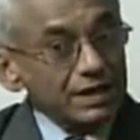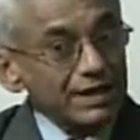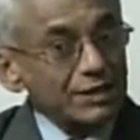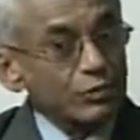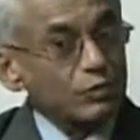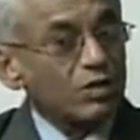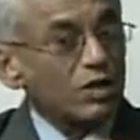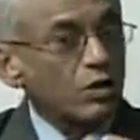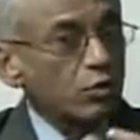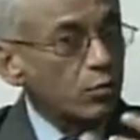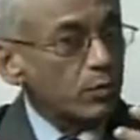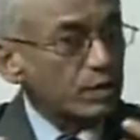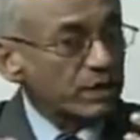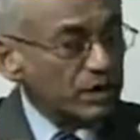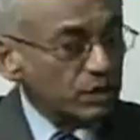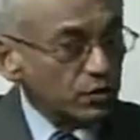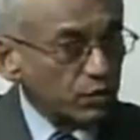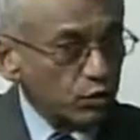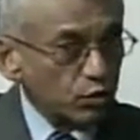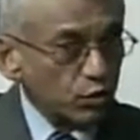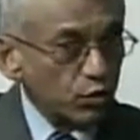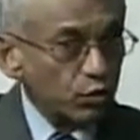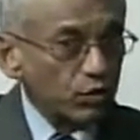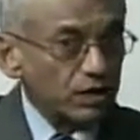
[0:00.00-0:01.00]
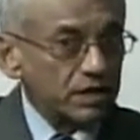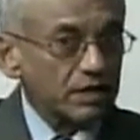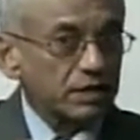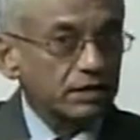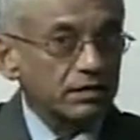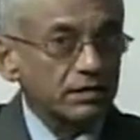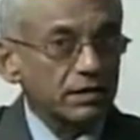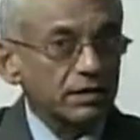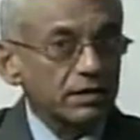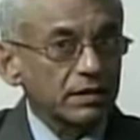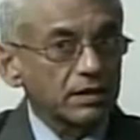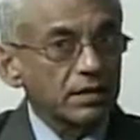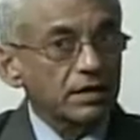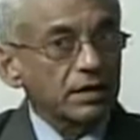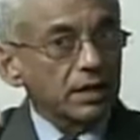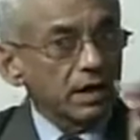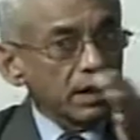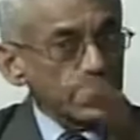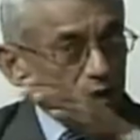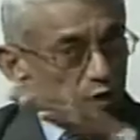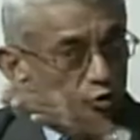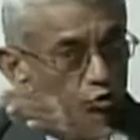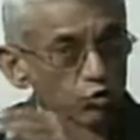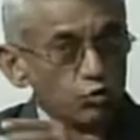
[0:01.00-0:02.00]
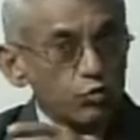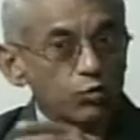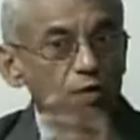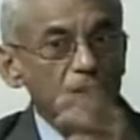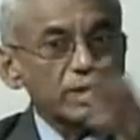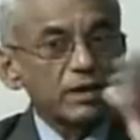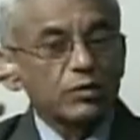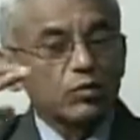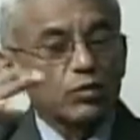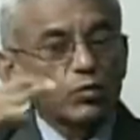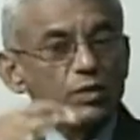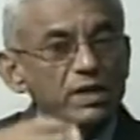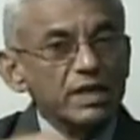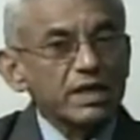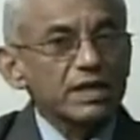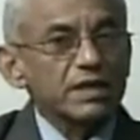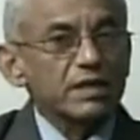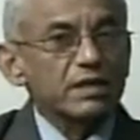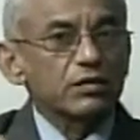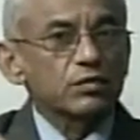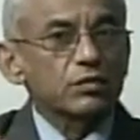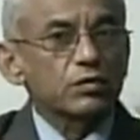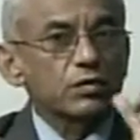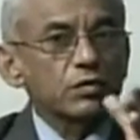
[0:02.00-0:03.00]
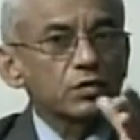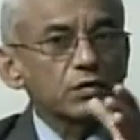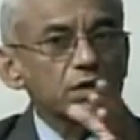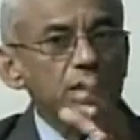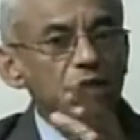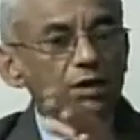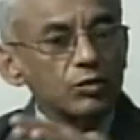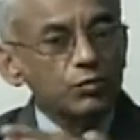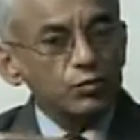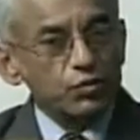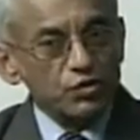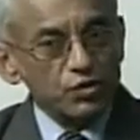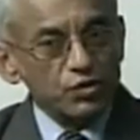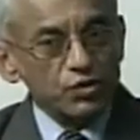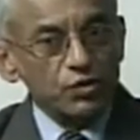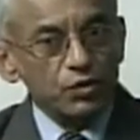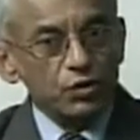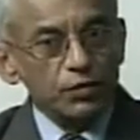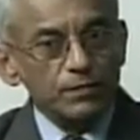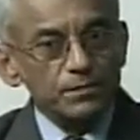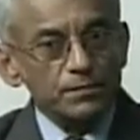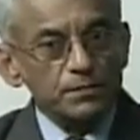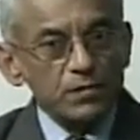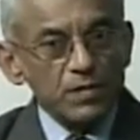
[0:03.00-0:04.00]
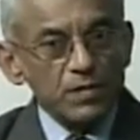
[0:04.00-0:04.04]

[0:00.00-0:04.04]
algunas conversaciones entre las cúpulas del gobierno y de la oposición,